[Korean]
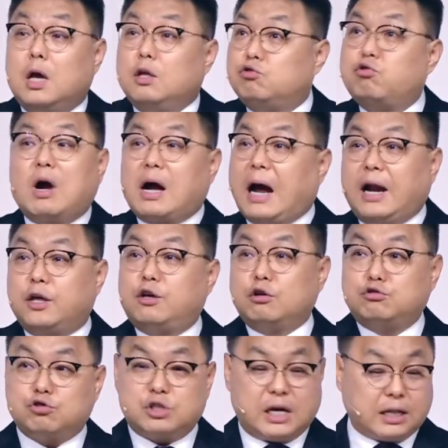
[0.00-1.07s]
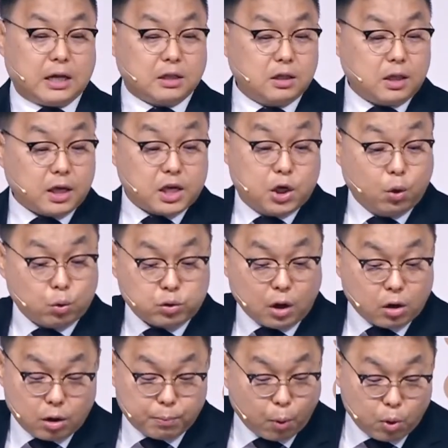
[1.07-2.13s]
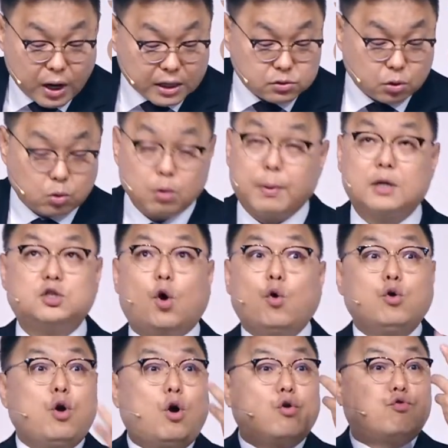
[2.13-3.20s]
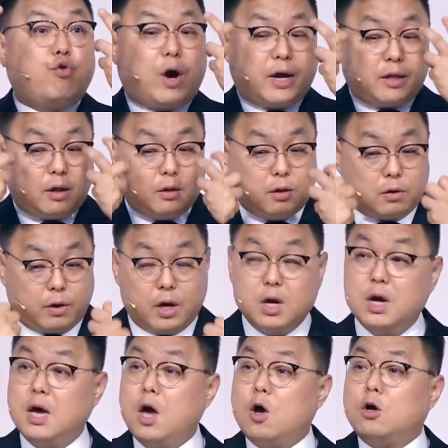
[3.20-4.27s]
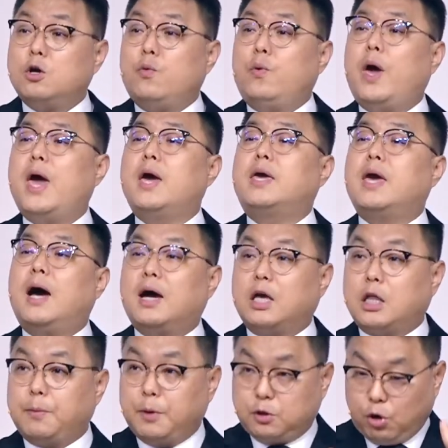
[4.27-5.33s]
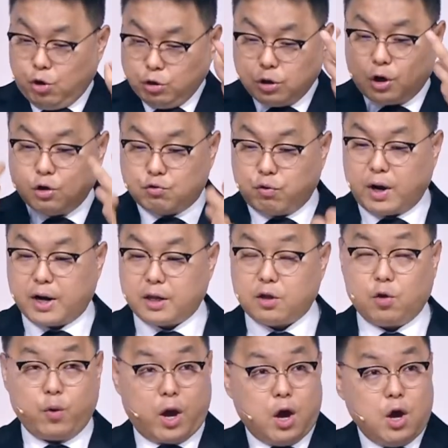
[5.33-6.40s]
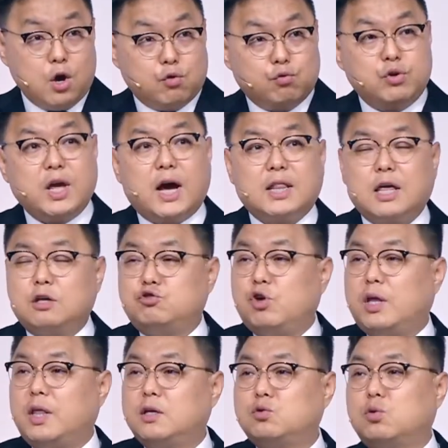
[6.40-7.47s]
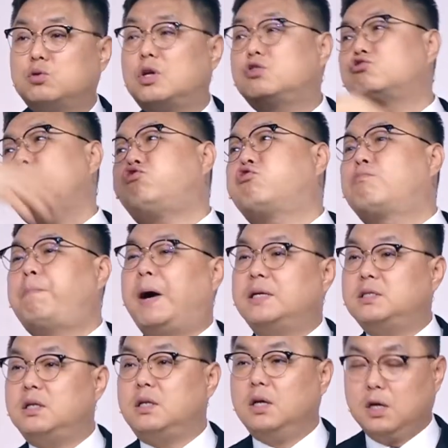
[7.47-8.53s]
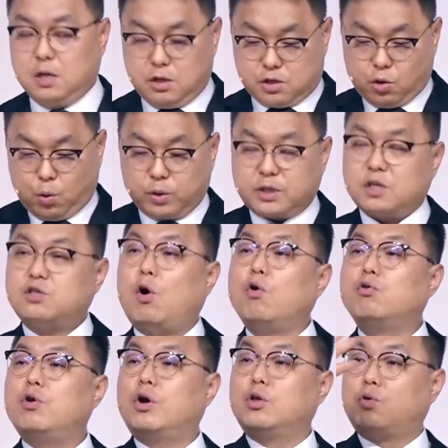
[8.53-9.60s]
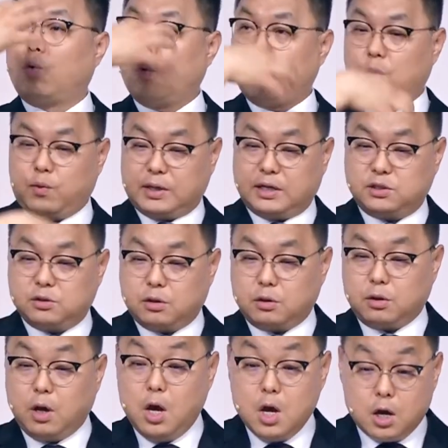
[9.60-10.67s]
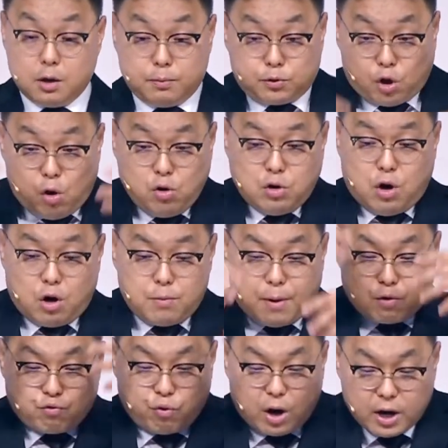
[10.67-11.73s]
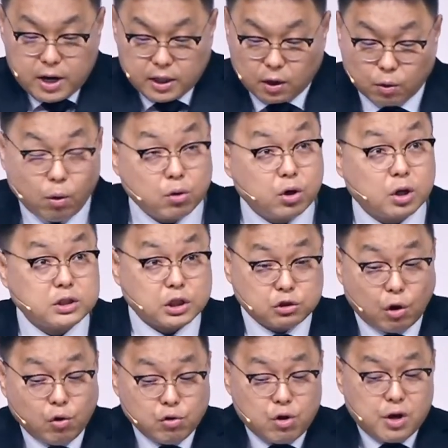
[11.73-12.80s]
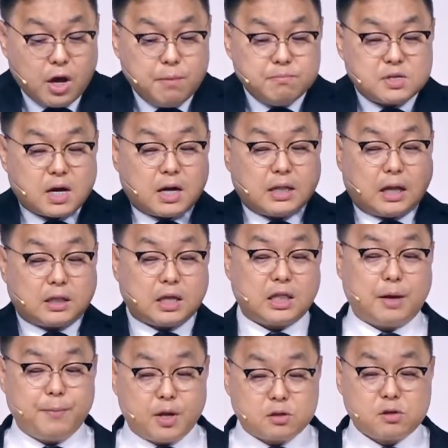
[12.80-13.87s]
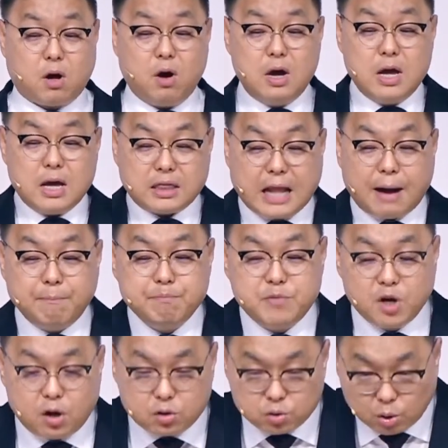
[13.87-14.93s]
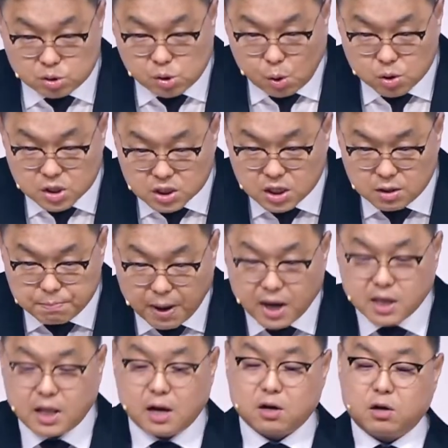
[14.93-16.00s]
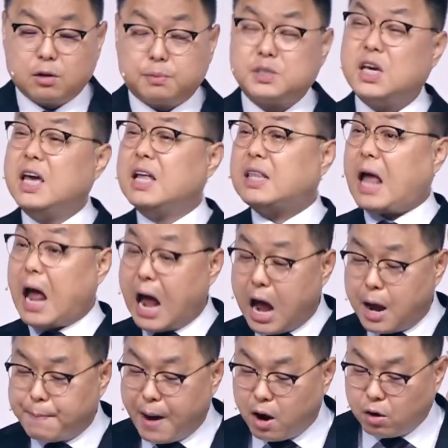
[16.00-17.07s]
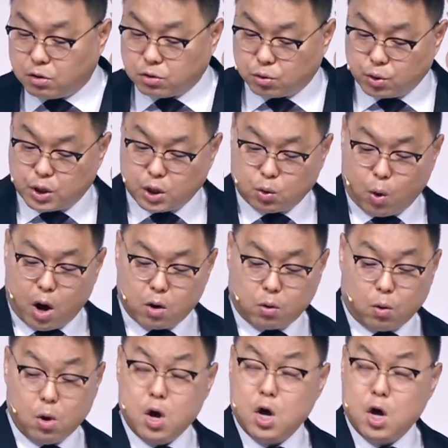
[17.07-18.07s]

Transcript: 누가 가르쳐주지 않았는데 기록된 걸 몰랐어도 막 성령을 구하게 되는 거예요. 회개하게 되면 성령을 구하게 돼요. 왜? 우리 안에 죄된 속성이 쑥 빠진 그곳에 성령이 들어오기를 원하시거든요. 왜냐하면 성령을 막 구하게 되고, 그러자 성령의 임재가 나타나면서 남녀노소 흑인 백인 할 것 없이 다 방언으로 기도하고